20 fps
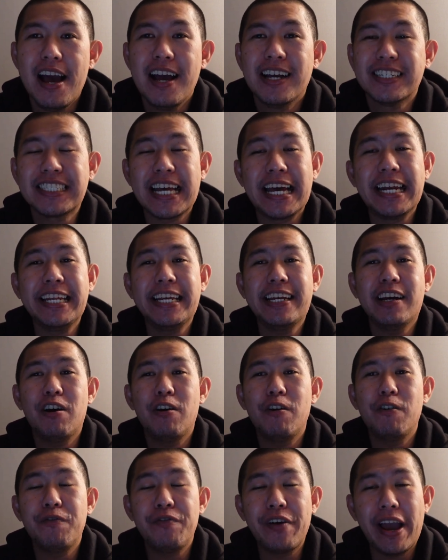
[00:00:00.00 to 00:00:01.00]
standing
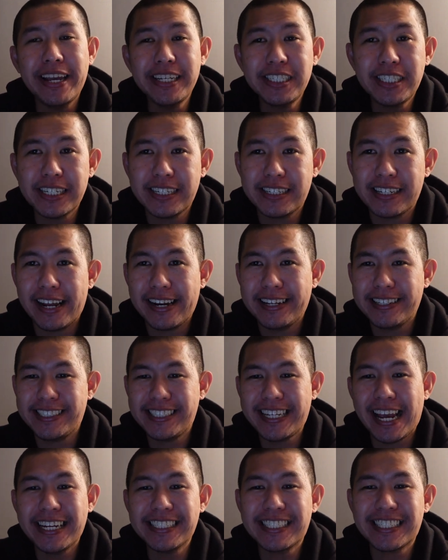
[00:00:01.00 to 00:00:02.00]
ovation dari
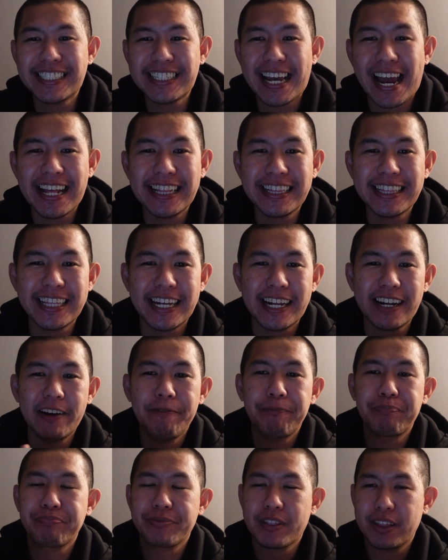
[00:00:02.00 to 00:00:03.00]
Chase Center
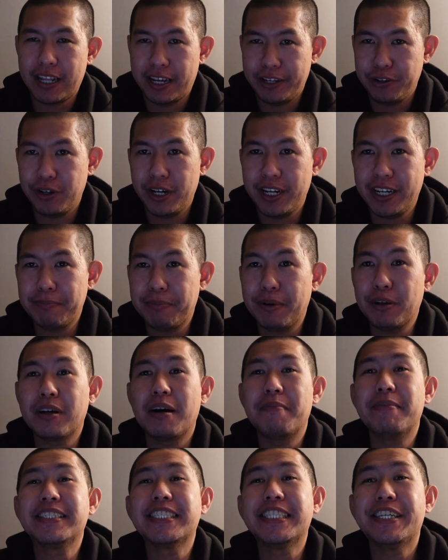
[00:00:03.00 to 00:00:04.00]
dan juga dipeluk
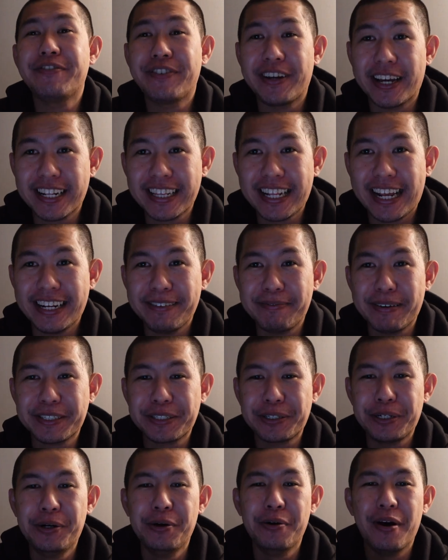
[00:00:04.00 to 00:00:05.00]
sama Steve Kerr tadi pas
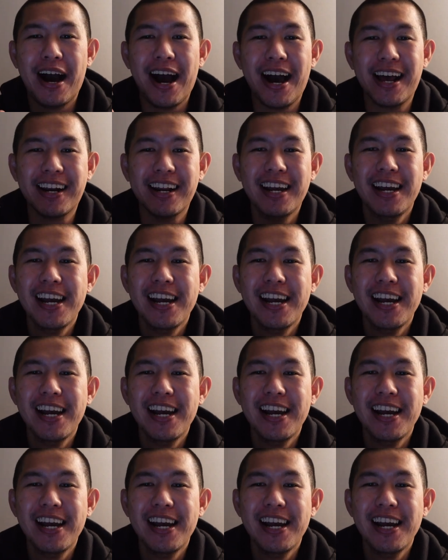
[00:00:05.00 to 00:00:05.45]
keluar.